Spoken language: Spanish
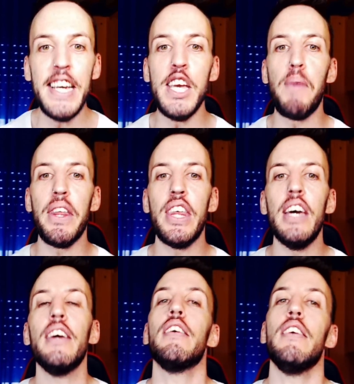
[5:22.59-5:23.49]
y
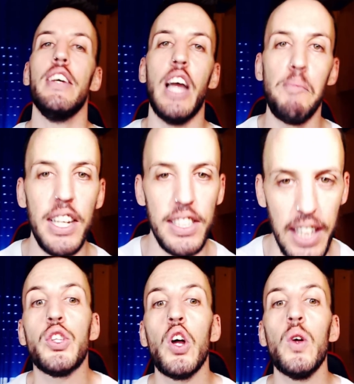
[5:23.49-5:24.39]
PC, y también está.
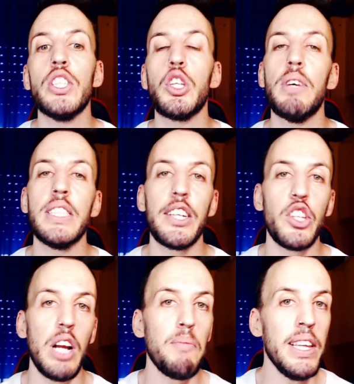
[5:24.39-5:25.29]
Todo esto va a estar
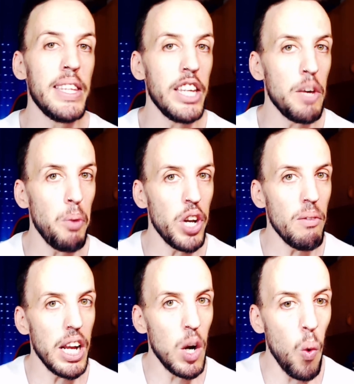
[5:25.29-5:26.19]
totalmente
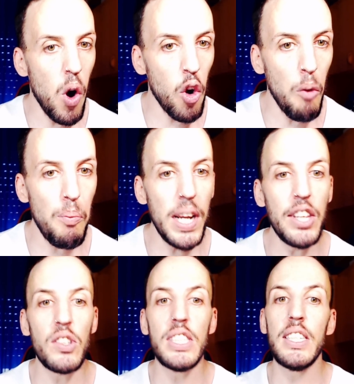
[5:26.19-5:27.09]
disponible el juego
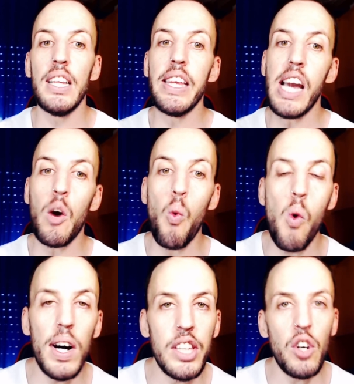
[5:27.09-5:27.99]
completo desde el día
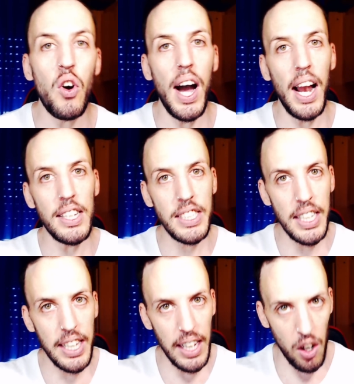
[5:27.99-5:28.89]
4 al
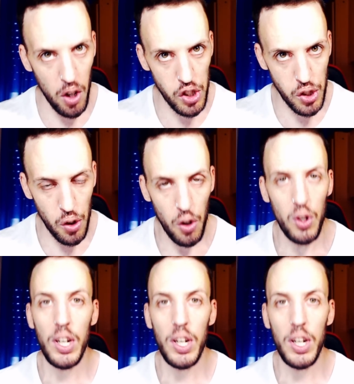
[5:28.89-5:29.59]
7 de agosto